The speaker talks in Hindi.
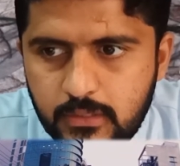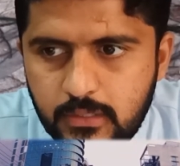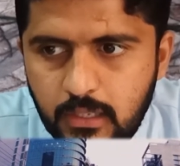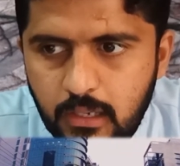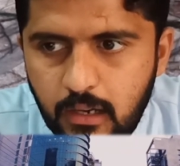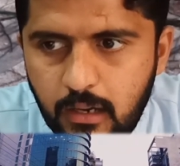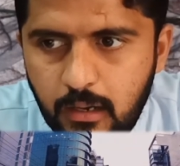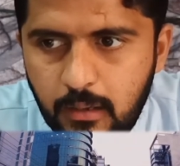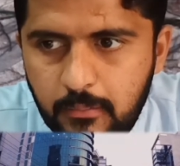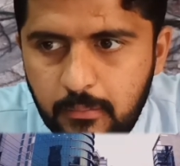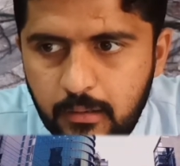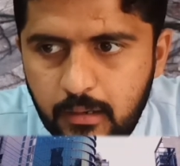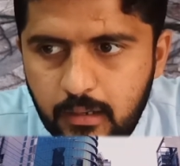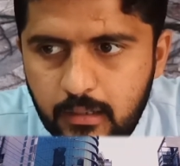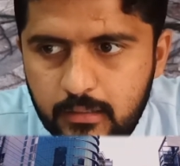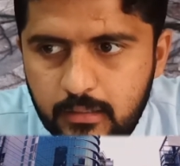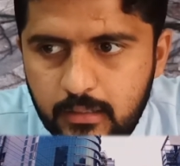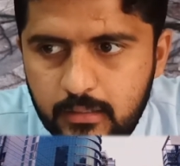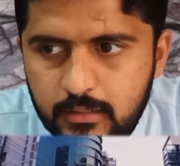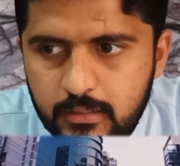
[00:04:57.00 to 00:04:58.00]
क्या
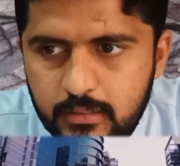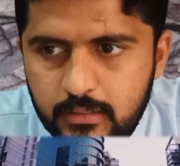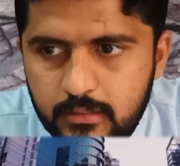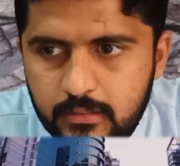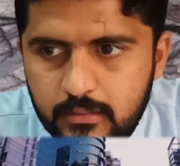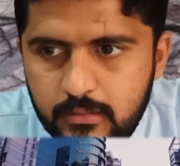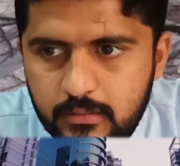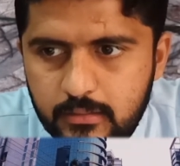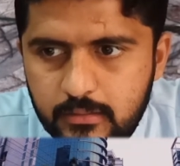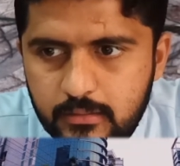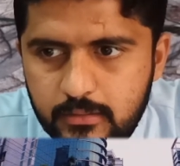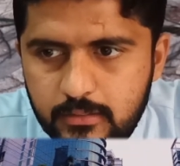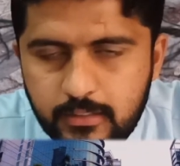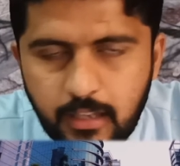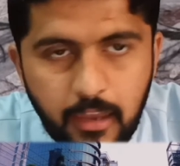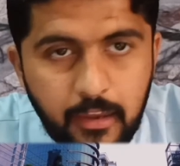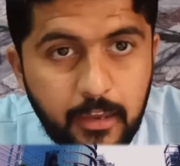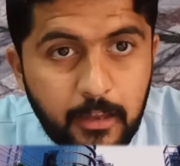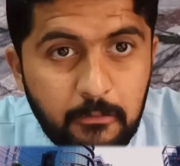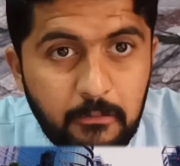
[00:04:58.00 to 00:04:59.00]
बात है जी
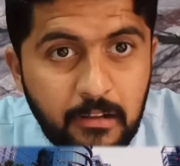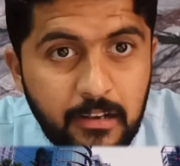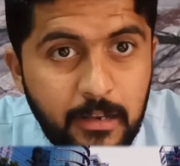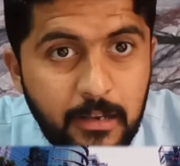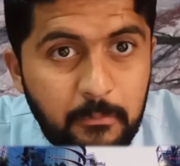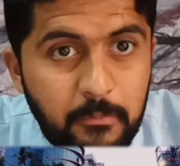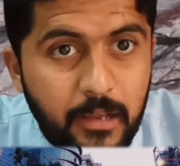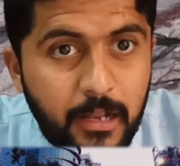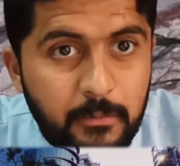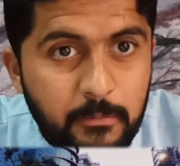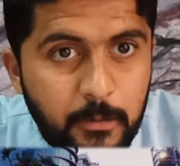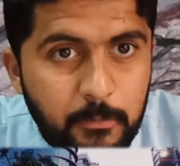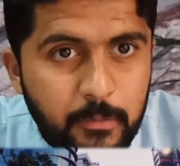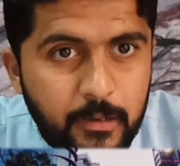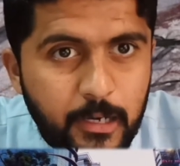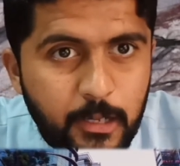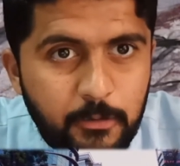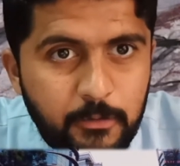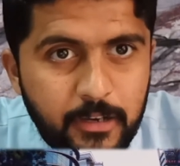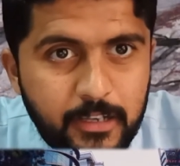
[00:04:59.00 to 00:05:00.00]
साइकिल वाले ने भी हेलमेट
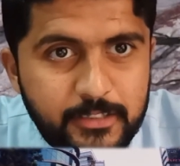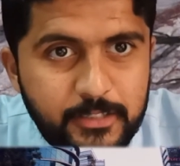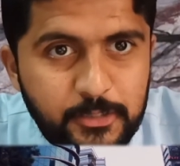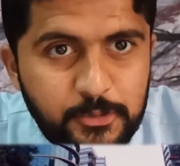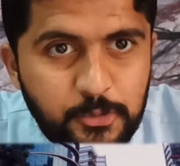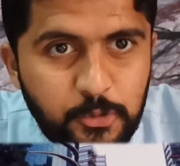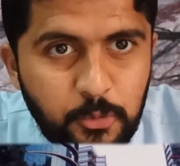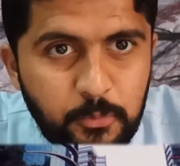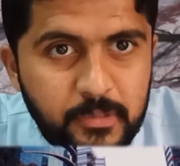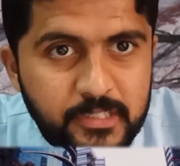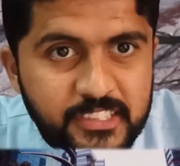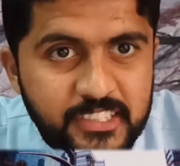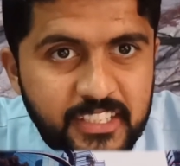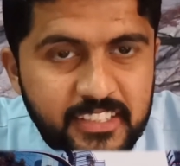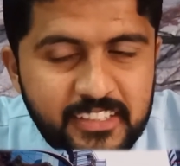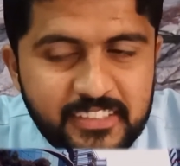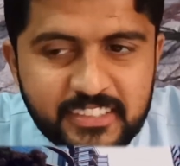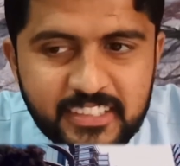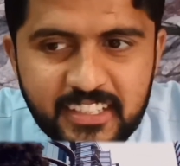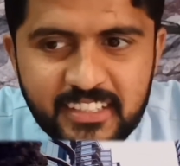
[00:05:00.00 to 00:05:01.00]
पहना हुआ है को
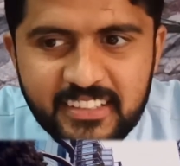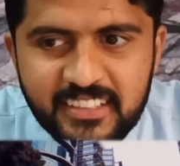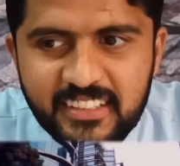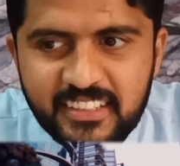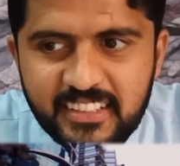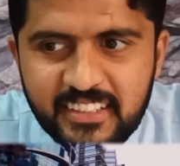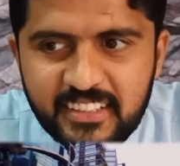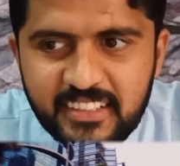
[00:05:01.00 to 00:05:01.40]
बचा था शायद